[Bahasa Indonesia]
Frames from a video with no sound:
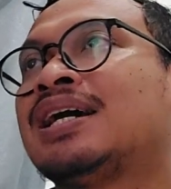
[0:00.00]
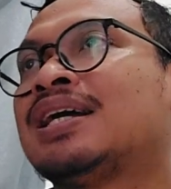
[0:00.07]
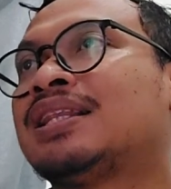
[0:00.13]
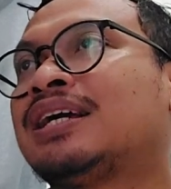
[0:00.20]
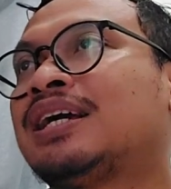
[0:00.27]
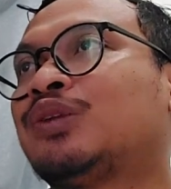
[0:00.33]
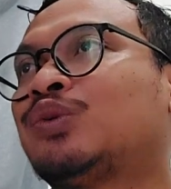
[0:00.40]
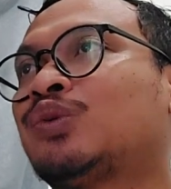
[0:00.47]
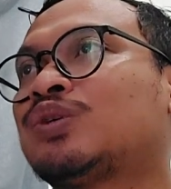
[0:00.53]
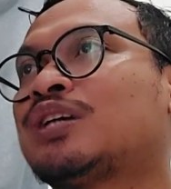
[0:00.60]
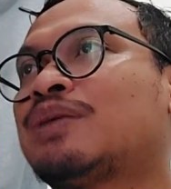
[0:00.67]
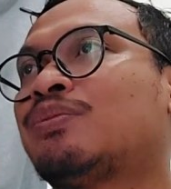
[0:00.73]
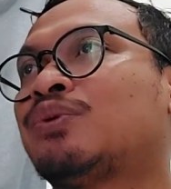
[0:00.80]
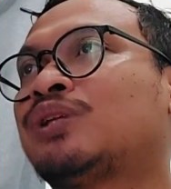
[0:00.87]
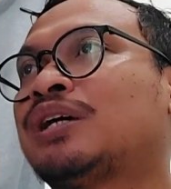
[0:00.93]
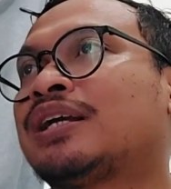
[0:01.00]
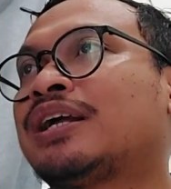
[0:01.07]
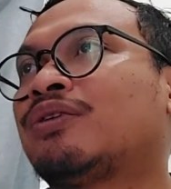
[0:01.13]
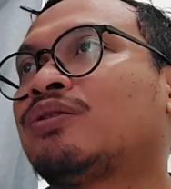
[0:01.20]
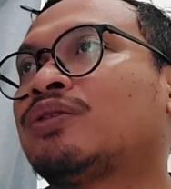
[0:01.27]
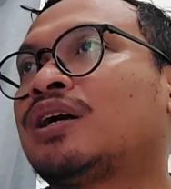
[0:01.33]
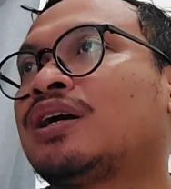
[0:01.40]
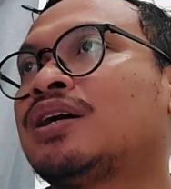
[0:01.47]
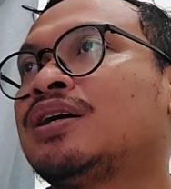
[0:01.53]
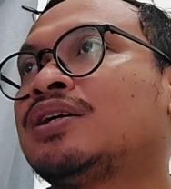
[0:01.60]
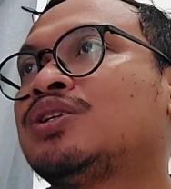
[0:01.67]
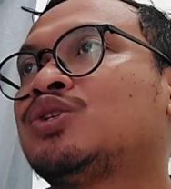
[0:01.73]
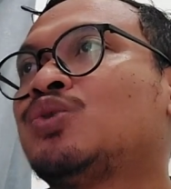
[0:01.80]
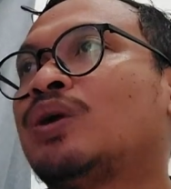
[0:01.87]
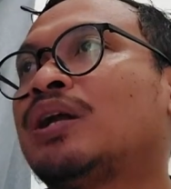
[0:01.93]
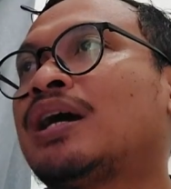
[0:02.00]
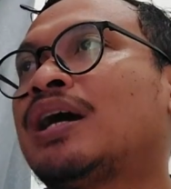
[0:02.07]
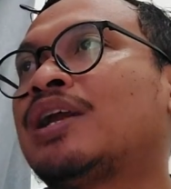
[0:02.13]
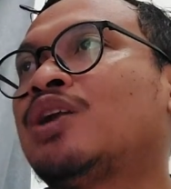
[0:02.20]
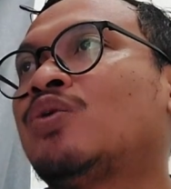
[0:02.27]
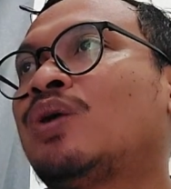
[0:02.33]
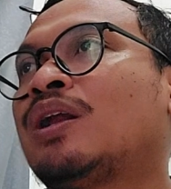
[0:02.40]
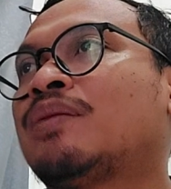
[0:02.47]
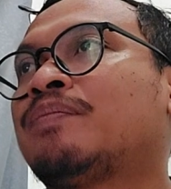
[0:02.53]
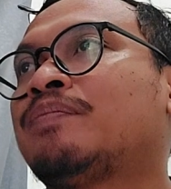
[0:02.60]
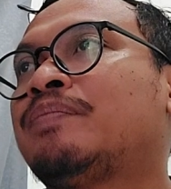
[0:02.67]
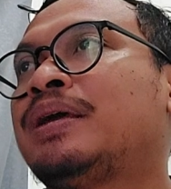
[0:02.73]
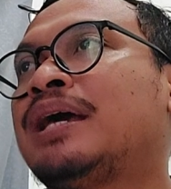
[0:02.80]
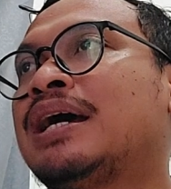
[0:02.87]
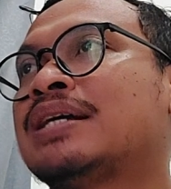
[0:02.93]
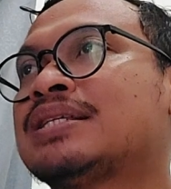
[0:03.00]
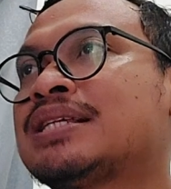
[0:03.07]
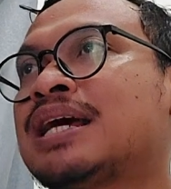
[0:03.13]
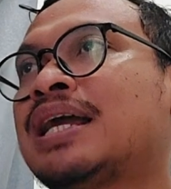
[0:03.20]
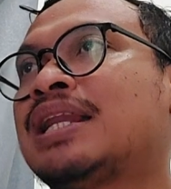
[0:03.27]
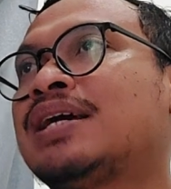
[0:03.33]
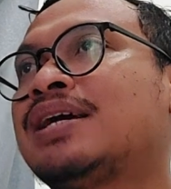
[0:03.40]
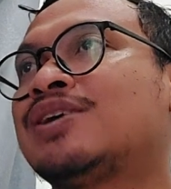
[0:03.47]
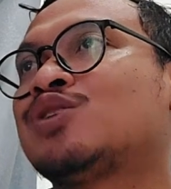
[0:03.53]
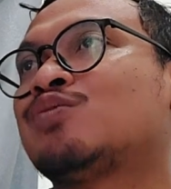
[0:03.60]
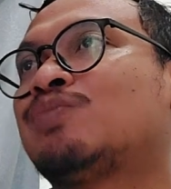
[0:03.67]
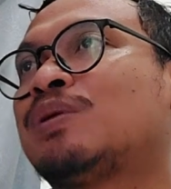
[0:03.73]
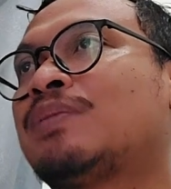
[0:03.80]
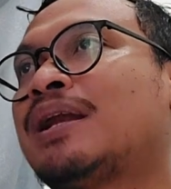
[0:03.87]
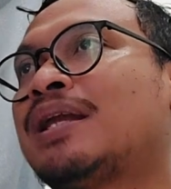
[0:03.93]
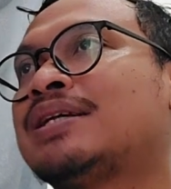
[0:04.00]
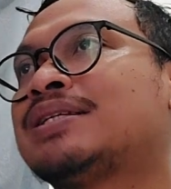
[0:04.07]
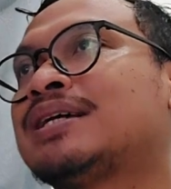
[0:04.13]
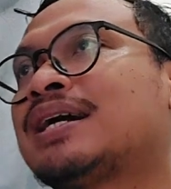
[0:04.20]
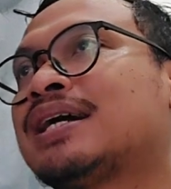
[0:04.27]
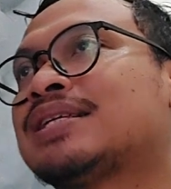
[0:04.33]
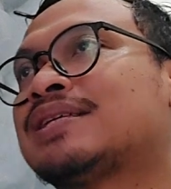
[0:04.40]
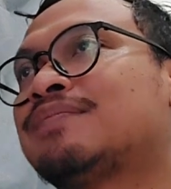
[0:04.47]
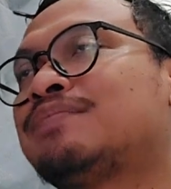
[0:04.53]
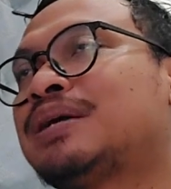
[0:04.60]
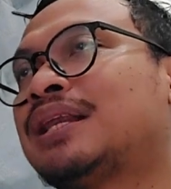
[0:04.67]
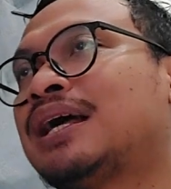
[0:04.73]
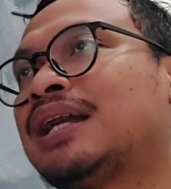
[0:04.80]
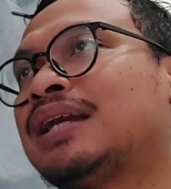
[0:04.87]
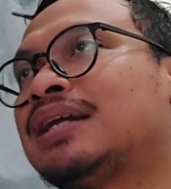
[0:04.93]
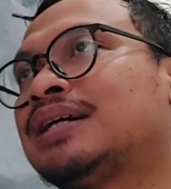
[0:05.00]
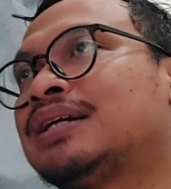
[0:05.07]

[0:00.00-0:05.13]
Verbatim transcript: tiket untuk sambutan rekor kejuaraan luar biasa Liga Super Malaysia ke-9 uh, eh,